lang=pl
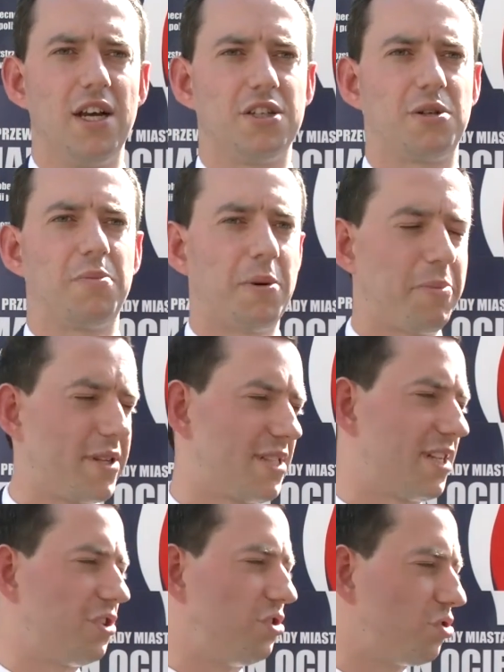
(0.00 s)
żeby
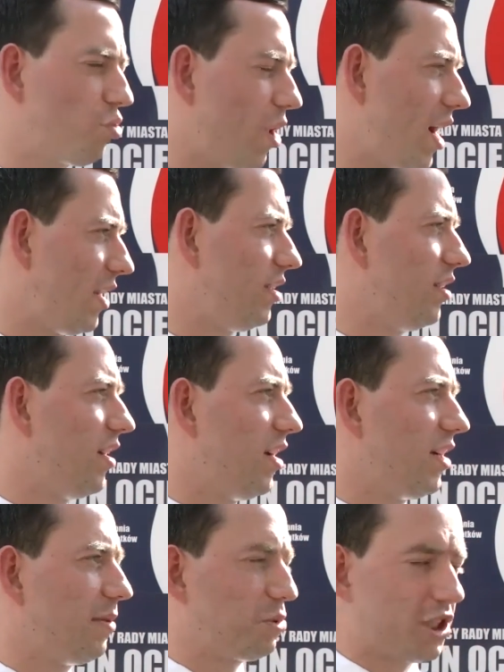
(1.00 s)
reprezentanci słuchali
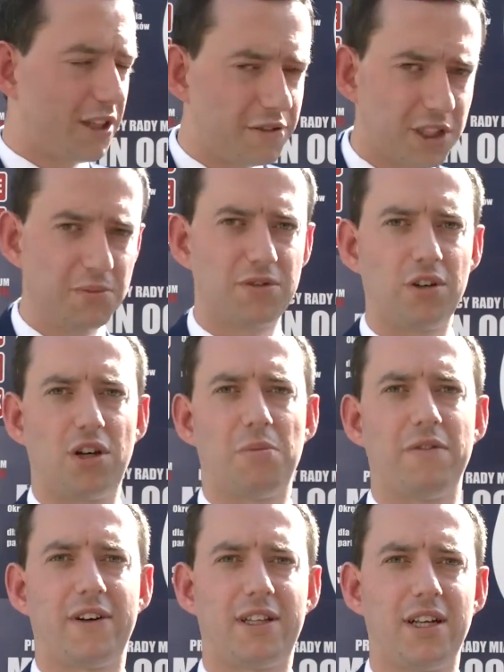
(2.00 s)
przede wszystkim swoich
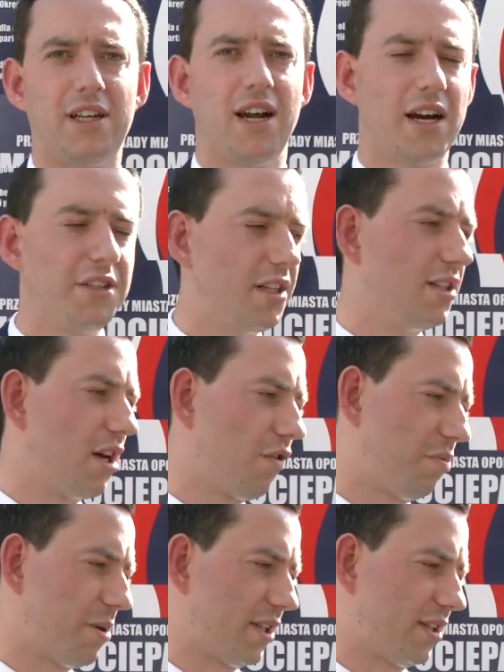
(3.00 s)
obywateli, a nie
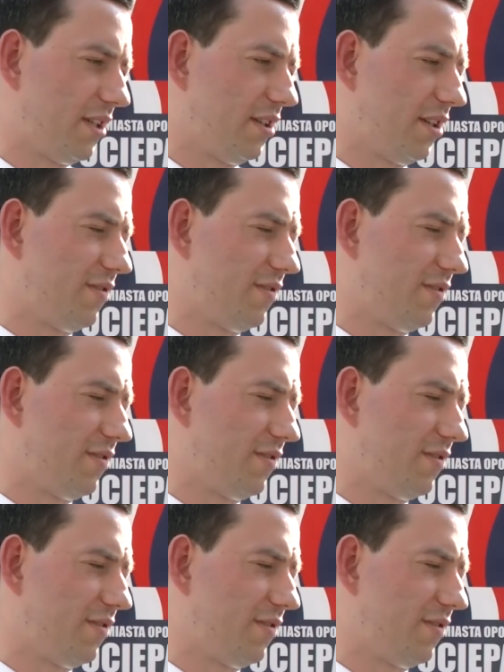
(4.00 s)
liderów partyjnych.